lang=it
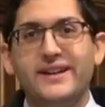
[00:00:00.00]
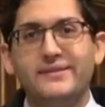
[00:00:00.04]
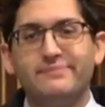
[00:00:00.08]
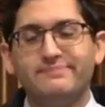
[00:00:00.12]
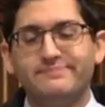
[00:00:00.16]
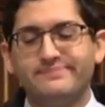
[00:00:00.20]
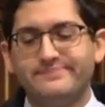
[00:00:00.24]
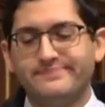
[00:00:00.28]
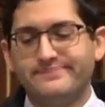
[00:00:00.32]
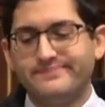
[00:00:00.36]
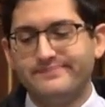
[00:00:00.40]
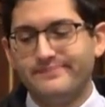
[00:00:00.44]

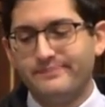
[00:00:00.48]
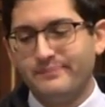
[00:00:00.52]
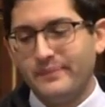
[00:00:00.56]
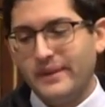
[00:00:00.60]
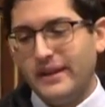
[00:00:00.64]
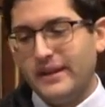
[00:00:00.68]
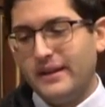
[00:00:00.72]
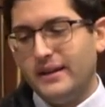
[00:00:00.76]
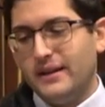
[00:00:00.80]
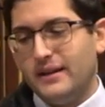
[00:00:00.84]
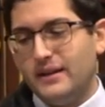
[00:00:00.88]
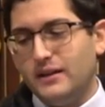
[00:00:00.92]

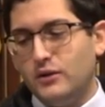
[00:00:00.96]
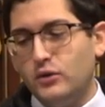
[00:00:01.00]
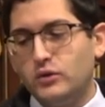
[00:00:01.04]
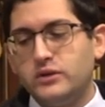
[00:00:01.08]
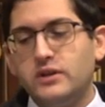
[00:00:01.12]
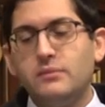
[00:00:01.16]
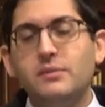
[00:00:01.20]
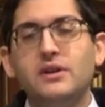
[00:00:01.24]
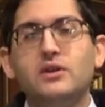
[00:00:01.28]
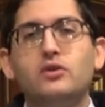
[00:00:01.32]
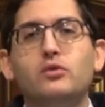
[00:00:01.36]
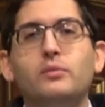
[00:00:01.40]
Le
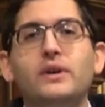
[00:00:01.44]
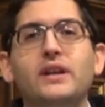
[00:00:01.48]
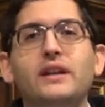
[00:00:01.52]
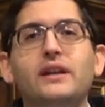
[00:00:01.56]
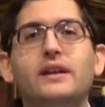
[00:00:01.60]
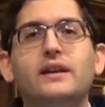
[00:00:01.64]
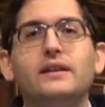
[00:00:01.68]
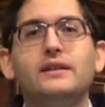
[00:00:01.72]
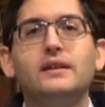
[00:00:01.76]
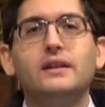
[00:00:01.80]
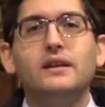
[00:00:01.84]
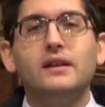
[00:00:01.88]
ultime
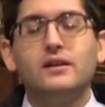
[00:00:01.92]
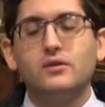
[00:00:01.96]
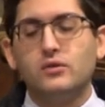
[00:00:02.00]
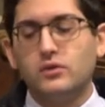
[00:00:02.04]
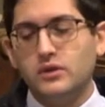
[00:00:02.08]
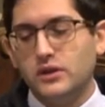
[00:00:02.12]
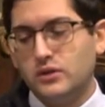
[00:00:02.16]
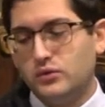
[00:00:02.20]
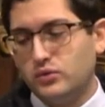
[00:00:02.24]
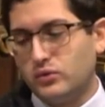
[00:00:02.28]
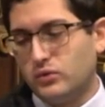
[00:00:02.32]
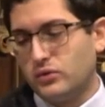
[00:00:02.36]
domeniche dell'anno
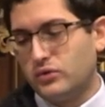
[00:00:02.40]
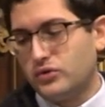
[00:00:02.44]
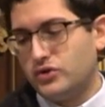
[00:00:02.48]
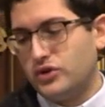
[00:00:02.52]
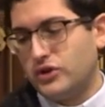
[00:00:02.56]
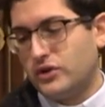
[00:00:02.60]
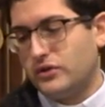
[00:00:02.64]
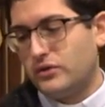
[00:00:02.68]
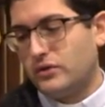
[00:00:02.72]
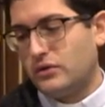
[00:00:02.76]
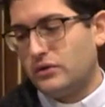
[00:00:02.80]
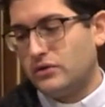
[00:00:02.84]

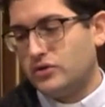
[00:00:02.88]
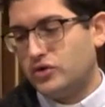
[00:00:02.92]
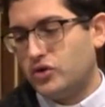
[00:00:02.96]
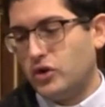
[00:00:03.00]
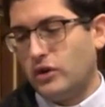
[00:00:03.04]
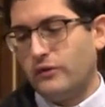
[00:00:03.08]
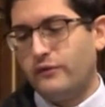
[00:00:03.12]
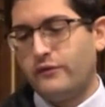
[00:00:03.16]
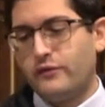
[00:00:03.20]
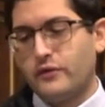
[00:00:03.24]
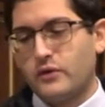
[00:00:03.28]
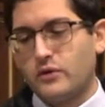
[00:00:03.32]
liturgico ci
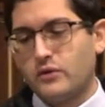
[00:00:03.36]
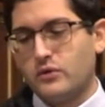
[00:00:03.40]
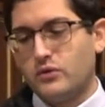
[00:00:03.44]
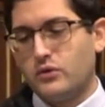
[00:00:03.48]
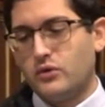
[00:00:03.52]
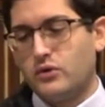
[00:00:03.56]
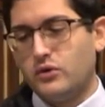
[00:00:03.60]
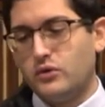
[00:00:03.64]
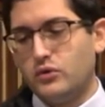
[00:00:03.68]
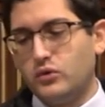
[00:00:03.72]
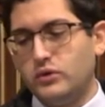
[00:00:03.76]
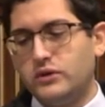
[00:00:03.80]

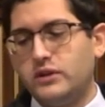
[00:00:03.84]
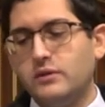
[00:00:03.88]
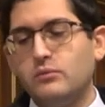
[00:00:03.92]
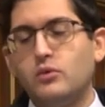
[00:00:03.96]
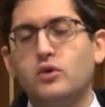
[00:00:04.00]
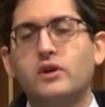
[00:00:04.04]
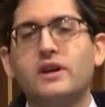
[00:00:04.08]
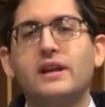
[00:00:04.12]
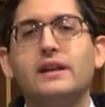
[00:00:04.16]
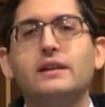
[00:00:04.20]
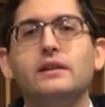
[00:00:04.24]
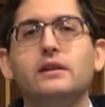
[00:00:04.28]
offrono
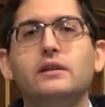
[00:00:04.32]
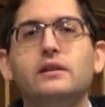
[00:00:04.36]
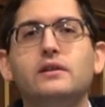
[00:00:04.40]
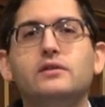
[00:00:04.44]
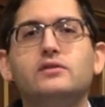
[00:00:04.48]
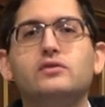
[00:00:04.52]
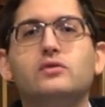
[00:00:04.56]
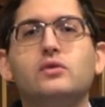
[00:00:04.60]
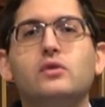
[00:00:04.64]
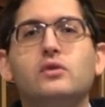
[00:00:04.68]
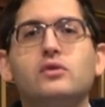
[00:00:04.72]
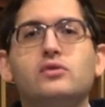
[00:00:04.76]
l'ultimo grande
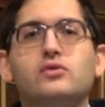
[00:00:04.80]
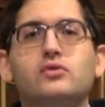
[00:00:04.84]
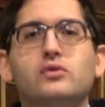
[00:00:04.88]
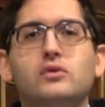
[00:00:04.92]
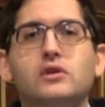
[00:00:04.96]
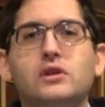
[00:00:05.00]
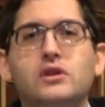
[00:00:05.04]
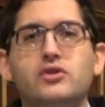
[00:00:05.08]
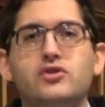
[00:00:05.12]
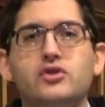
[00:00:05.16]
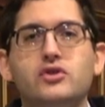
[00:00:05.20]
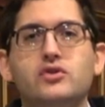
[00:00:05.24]
discorso
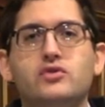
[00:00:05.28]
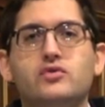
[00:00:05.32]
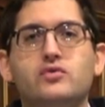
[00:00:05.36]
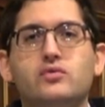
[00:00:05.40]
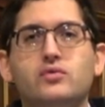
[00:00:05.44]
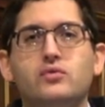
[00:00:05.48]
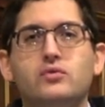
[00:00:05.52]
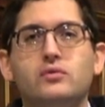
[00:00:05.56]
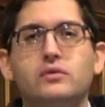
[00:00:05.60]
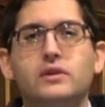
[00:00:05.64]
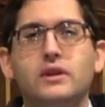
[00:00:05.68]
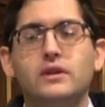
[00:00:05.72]
di
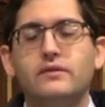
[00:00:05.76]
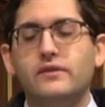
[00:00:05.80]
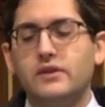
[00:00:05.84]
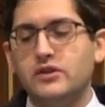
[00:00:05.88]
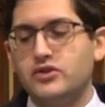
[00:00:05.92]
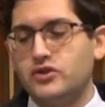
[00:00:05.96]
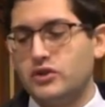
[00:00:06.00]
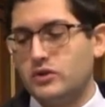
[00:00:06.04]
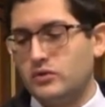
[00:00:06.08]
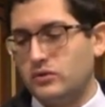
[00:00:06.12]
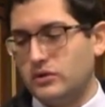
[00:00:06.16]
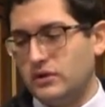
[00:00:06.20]
Gesù nel
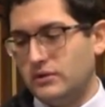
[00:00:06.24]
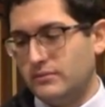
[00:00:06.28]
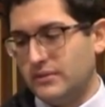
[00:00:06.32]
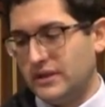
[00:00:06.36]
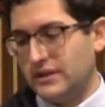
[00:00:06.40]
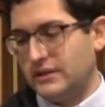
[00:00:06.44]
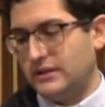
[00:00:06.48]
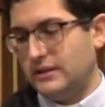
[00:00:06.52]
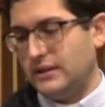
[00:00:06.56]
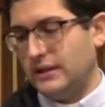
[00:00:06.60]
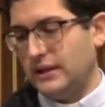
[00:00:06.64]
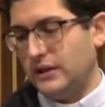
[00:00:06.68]
Vangelo di
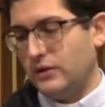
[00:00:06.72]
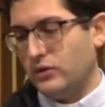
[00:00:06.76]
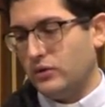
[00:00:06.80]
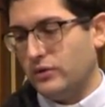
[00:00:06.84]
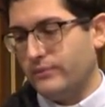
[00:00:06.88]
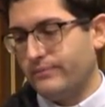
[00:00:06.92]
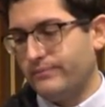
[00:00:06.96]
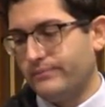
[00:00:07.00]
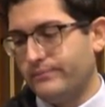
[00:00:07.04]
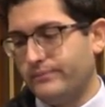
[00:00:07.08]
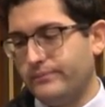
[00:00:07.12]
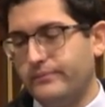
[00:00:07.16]

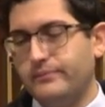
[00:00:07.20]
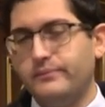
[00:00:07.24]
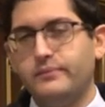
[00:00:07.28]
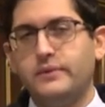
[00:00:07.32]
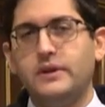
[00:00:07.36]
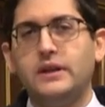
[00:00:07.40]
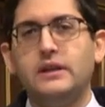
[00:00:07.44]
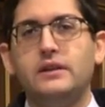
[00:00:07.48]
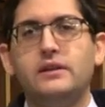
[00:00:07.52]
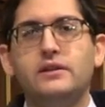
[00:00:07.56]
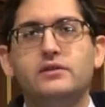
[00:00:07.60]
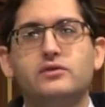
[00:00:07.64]
Matteo,
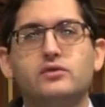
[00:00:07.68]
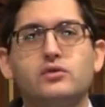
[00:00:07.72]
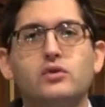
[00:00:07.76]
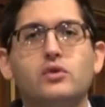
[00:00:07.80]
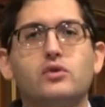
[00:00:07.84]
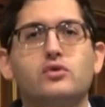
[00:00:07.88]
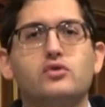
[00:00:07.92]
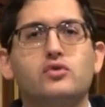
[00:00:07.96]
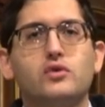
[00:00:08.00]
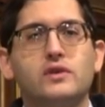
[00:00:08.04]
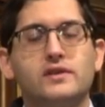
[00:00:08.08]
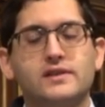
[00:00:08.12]
il
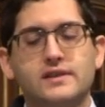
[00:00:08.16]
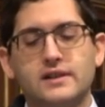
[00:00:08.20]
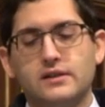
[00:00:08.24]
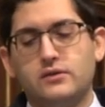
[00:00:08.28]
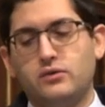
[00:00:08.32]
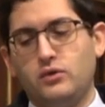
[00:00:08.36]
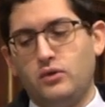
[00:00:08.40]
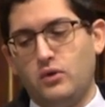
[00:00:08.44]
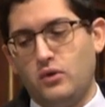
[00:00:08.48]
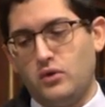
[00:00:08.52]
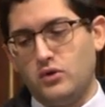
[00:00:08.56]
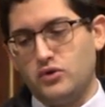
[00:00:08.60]
discorso
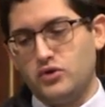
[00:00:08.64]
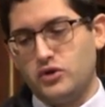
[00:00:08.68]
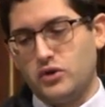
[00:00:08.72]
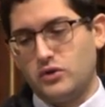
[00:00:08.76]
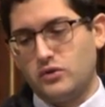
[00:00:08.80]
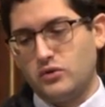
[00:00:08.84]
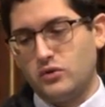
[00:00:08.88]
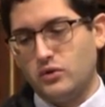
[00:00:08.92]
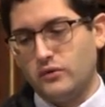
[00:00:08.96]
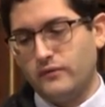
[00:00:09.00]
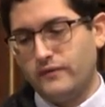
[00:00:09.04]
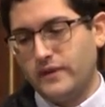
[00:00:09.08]

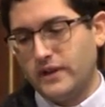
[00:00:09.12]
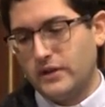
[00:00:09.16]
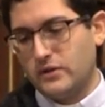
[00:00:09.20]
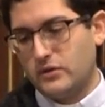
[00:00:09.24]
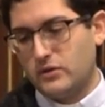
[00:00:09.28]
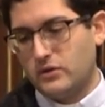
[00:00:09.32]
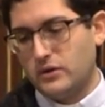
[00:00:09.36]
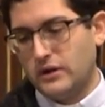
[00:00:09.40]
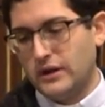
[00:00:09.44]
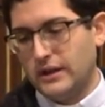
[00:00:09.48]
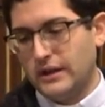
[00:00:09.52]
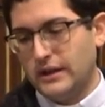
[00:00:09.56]
escatologico,
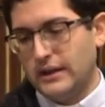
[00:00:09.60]
ovvero